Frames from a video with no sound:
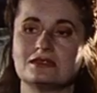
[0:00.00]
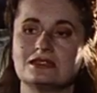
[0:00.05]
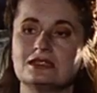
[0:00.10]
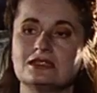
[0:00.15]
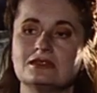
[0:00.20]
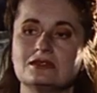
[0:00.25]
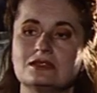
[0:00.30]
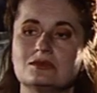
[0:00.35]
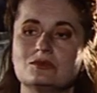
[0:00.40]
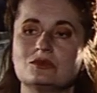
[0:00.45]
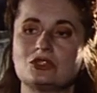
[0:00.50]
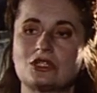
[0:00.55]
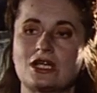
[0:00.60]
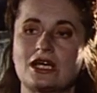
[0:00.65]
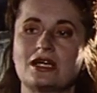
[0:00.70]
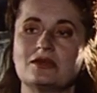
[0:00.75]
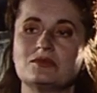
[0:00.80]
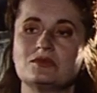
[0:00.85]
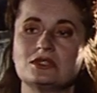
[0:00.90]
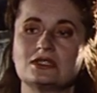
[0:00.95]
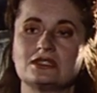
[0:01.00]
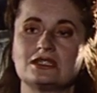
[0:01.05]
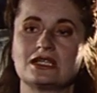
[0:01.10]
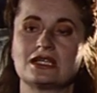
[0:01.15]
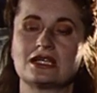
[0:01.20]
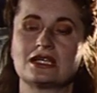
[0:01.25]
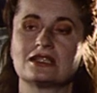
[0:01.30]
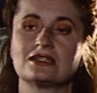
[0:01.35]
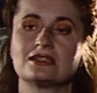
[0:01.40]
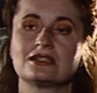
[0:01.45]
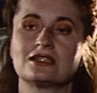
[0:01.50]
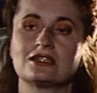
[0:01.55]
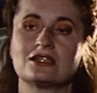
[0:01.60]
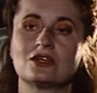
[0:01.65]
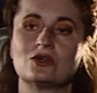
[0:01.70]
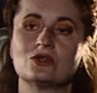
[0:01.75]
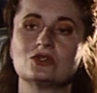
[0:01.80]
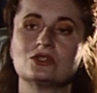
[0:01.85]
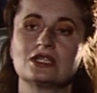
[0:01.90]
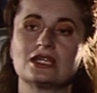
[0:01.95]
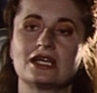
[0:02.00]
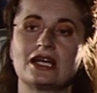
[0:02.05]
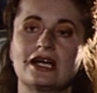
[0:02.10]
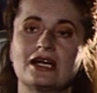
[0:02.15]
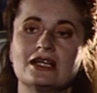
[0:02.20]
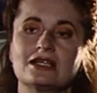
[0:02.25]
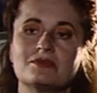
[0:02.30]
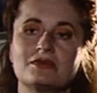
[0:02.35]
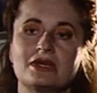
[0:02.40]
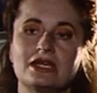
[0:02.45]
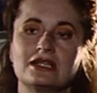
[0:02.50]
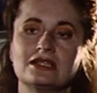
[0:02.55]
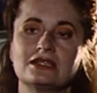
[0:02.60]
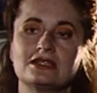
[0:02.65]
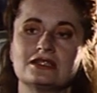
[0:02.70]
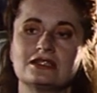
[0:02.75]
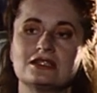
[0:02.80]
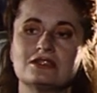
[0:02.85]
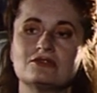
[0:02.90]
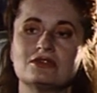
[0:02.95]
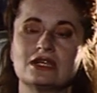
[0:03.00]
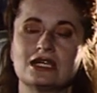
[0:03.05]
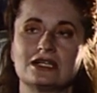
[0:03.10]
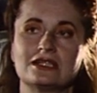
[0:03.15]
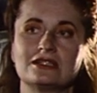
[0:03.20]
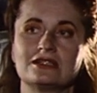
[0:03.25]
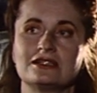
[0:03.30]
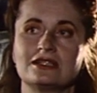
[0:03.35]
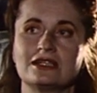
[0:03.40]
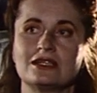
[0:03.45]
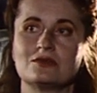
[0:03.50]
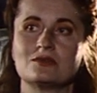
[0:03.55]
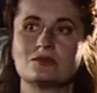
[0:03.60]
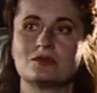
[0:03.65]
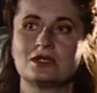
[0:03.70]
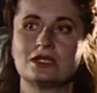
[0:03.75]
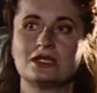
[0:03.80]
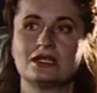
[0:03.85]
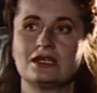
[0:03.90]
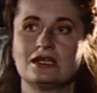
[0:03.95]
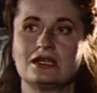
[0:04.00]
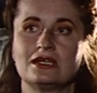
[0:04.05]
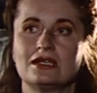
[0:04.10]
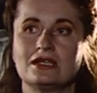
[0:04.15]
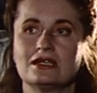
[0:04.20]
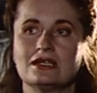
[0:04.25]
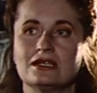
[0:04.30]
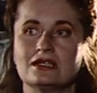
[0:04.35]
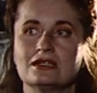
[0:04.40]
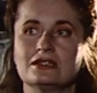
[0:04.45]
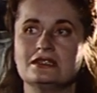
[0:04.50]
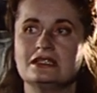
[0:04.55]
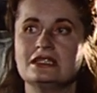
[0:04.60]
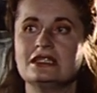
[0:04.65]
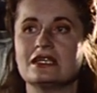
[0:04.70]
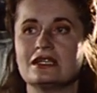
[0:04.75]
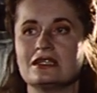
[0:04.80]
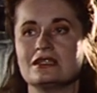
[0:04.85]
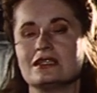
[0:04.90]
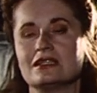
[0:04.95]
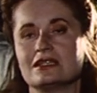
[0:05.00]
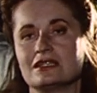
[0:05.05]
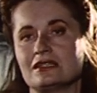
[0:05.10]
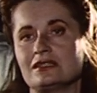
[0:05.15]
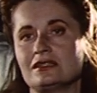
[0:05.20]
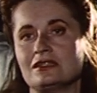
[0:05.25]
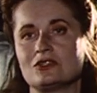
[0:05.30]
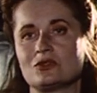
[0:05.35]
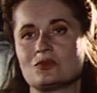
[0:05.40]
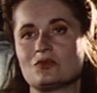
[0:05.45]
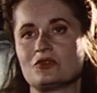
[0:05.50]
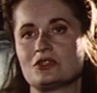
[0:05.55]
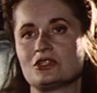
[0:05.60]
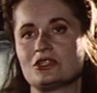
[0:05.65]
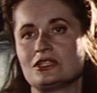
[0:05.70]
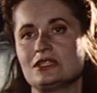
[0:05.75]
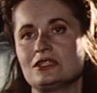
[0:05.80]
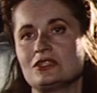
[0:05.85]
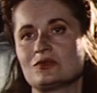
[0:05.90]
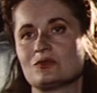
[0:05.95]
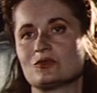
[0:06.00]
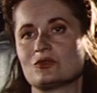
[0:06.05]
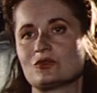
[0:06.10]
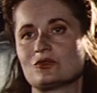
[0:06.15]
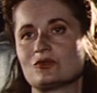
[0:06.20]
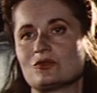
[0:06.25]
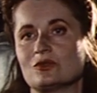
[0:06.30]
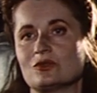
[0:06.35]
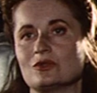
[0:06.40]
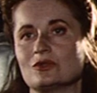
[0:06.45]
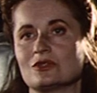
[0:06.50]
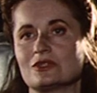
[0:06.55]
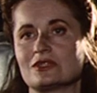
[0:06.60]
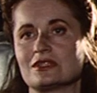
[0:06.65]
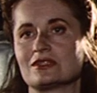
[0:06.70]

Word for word: Die, die beschreibt das ja ganz genau, die reale männliche Gewalt, die eben äh, diejenige ist, die zum Faschismus führt.